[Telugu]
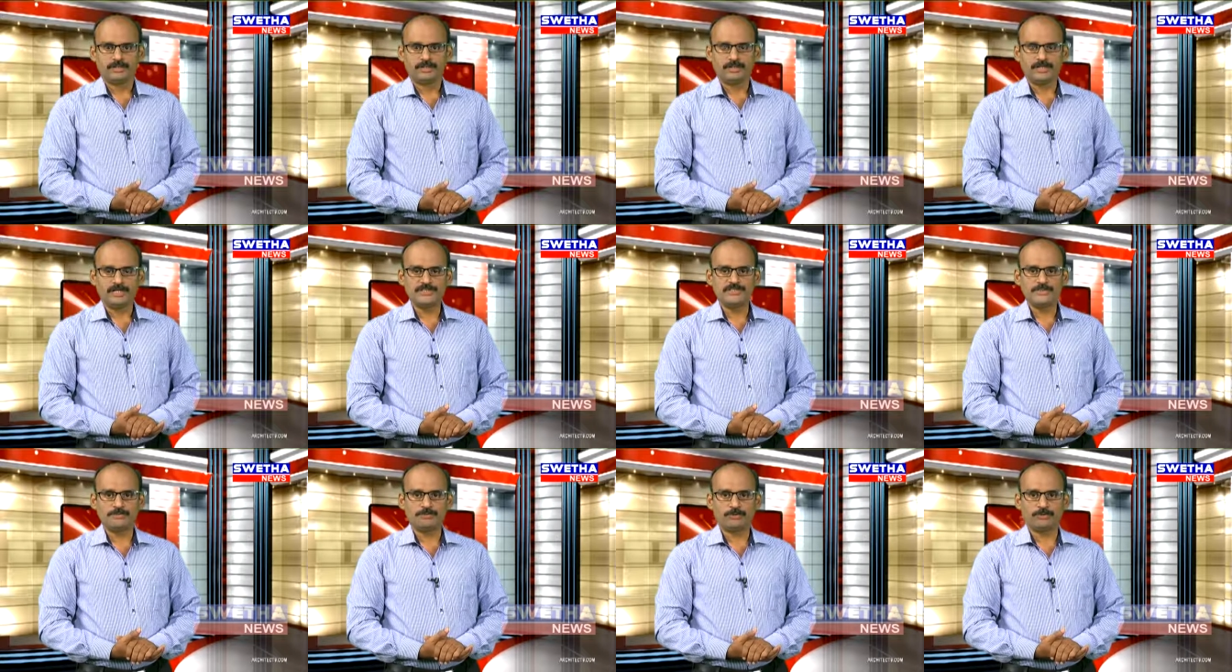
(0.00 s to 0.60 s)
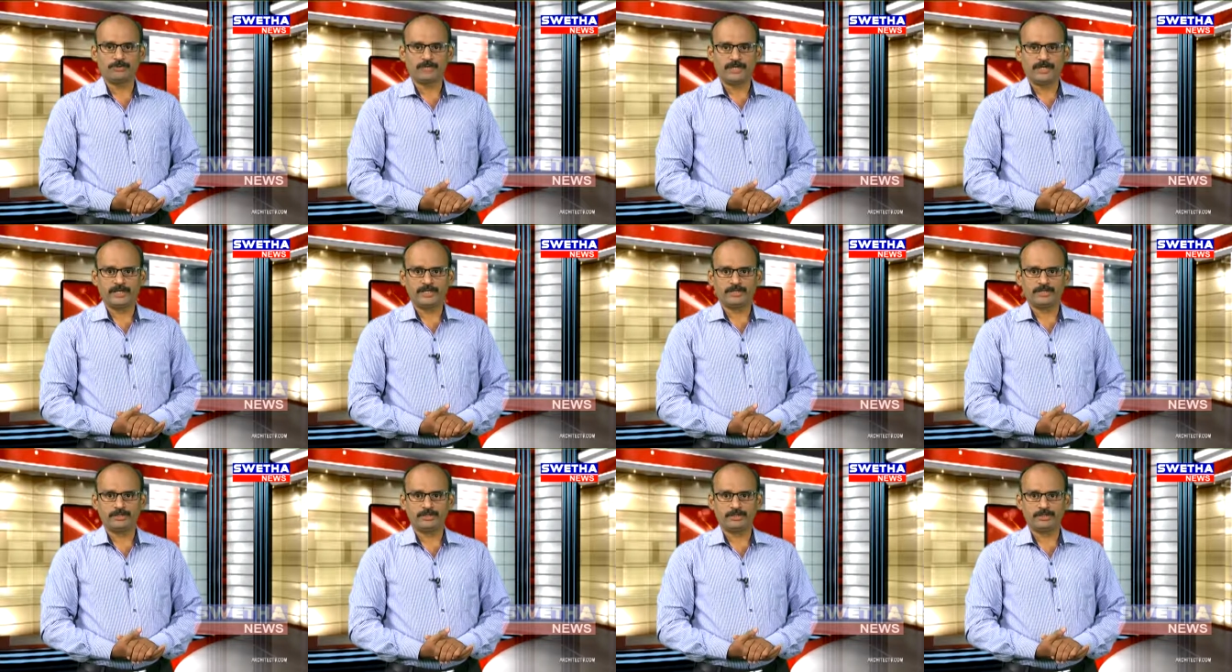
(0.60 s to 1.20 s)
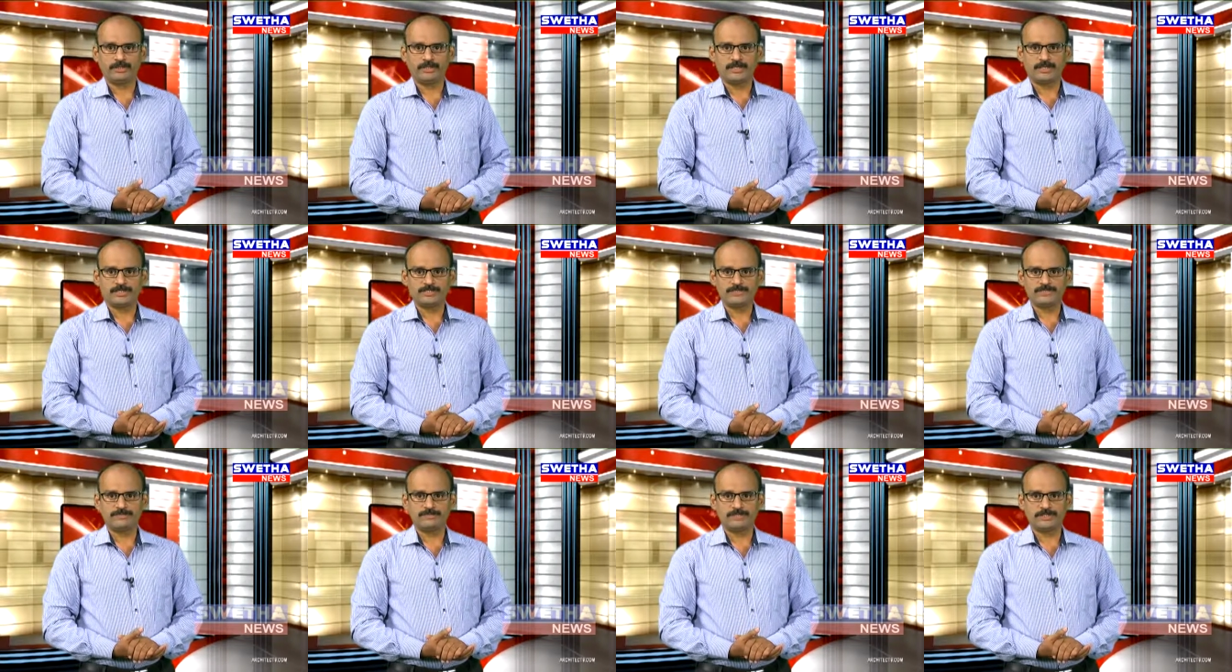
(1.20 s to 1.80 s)
కాజీపూర్ ఆయకట్టు కింద
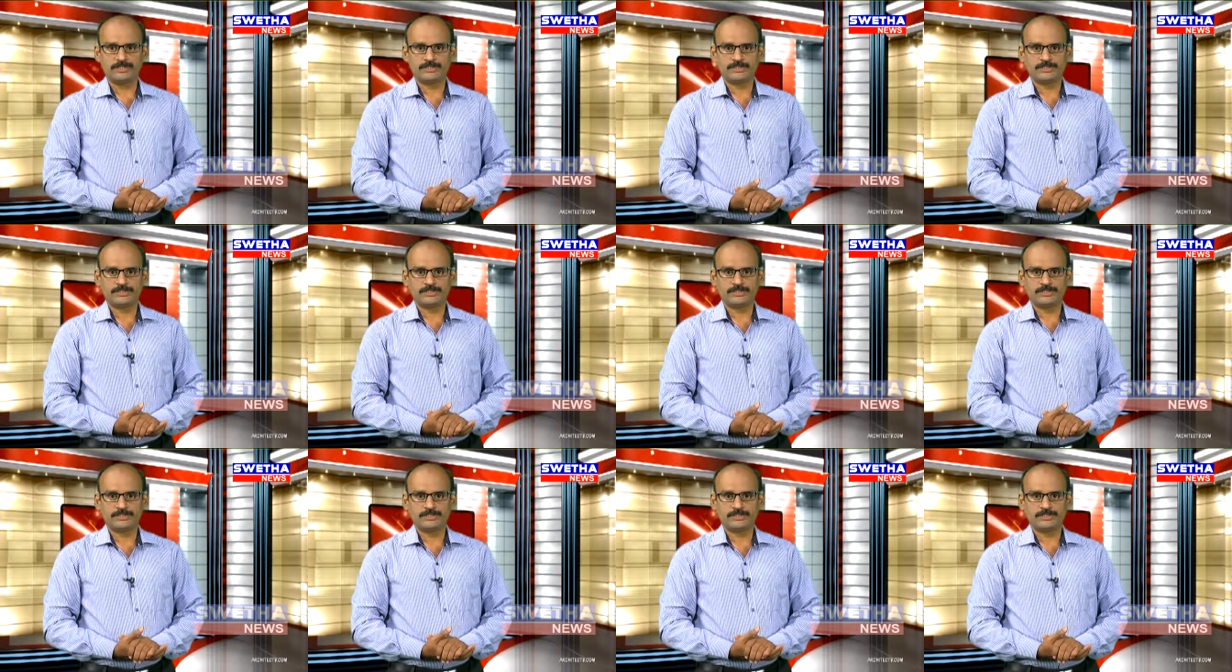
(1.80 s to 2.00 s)
చివరి